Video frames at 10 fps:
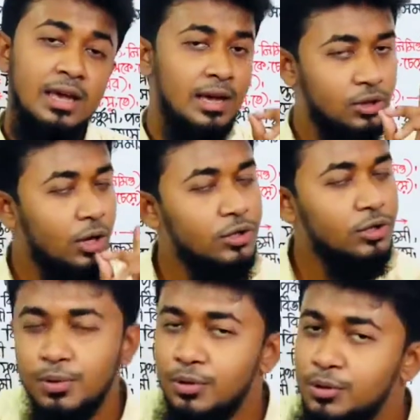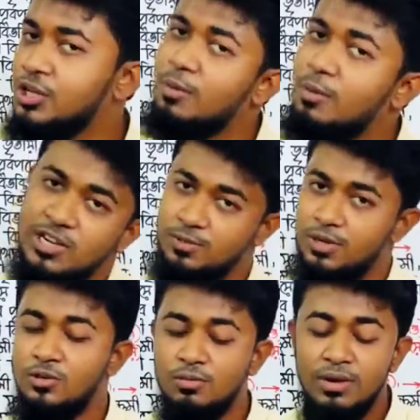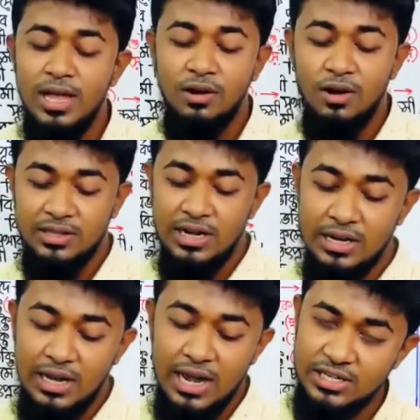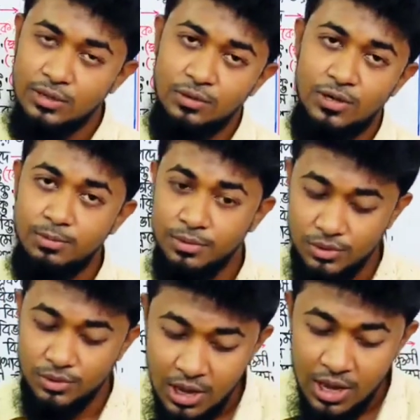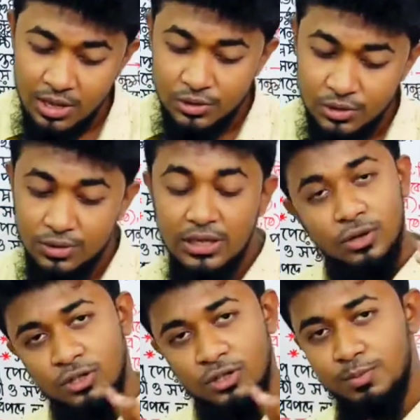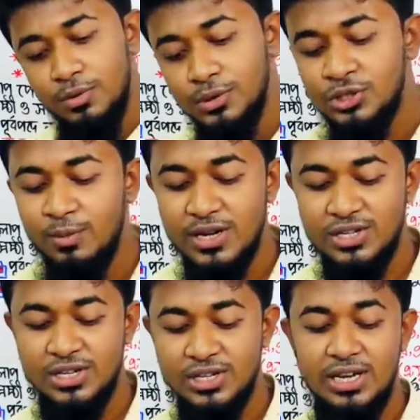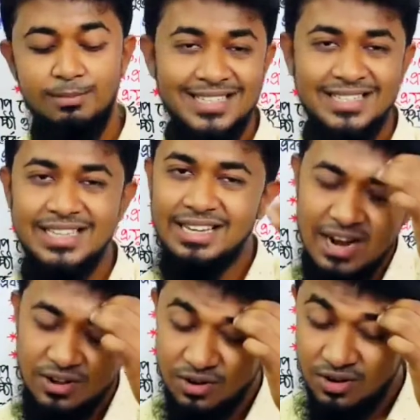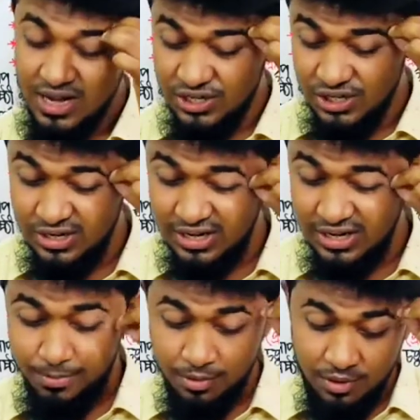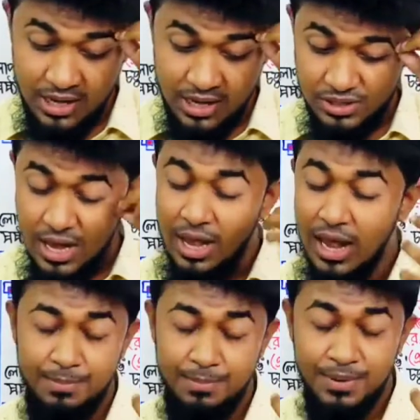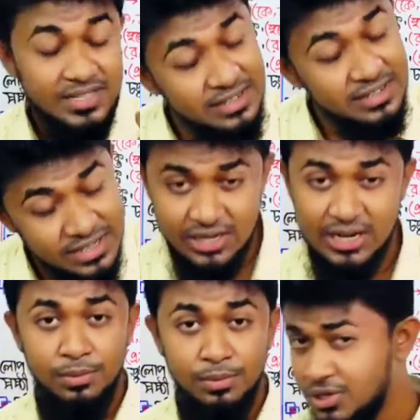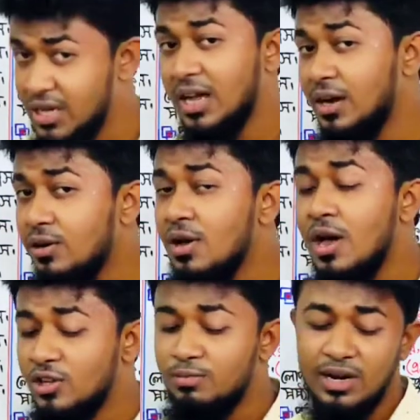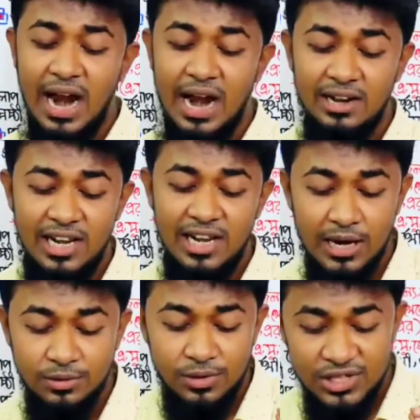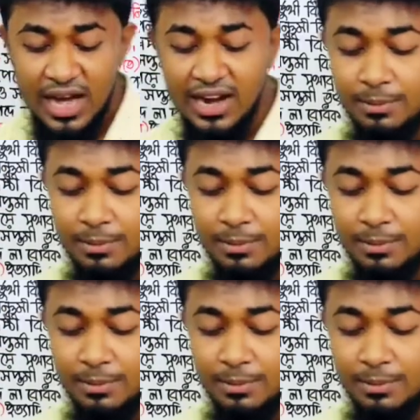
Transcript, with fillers: তৎপুরুষ সমাস বলে তোমরা এই কথাটা আশা করি বুঝছো যদি তৎপুরুষ সমাসের বেসিক ইন্ট্রোডাকশনটা প্রোডাক্ট প্রেজেন্টেশনটা বুঝে থাকো তোমরা কাইন্ডলি আমাকে একটু জানাবে